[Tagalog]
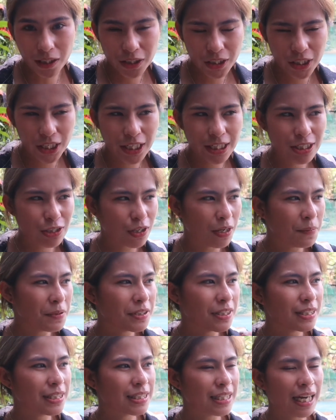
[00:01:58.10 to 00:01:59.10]
water. So,
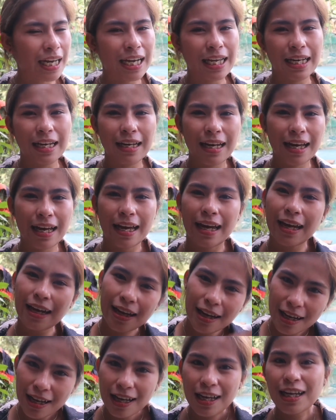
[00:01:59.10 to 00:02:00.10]
lamig yun sa
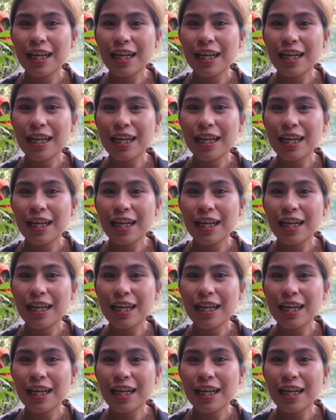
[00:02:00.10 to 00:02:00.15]
kananay